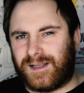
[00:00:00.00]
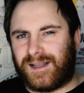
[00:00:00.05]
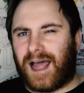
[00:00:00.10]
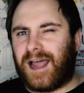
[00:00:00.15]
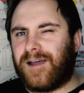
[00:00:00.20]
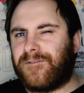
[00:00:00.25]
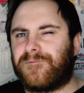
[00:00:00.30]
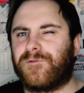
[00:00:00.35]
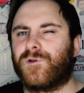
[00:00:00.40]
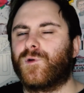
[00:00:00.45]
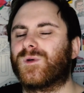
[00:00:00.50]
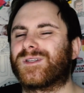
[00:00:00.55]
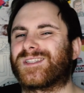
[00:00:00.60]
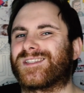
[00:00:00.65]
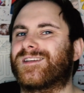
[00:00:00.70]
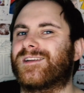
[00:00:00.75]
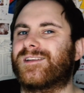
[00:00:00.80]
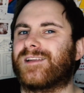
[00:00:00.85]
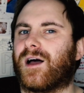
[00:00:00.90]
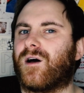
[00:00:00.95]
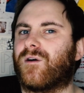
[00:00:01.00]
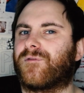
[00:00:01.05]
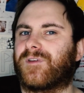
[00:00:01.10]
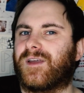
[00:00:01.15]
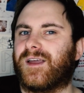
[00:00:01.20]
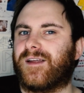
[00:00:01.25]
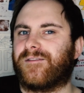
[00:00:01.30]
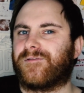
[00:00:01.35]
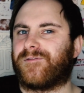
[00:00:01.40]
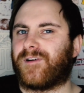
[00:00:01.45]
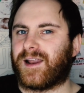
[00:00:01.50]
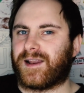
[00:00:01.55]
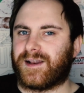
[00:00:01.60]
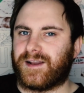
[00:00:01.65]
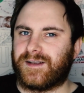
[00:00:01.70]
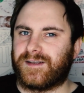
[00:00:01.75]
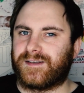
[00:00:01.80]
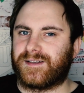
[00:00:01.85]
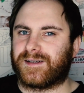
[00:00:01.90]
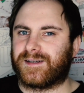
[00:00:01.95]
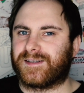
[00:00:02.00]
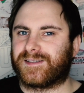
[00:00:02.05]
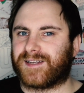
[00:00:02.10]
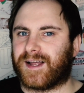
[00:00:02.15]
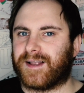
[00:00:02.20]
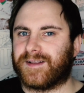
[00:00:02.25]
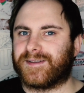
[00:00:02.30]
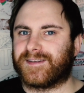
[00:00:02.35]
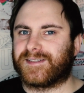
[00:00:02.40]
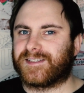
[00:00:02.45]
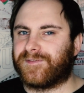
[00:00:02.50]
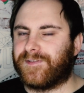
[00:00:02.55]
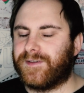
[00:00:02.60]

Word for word: Die Live-Views sind auf jeden Fall ein interessantes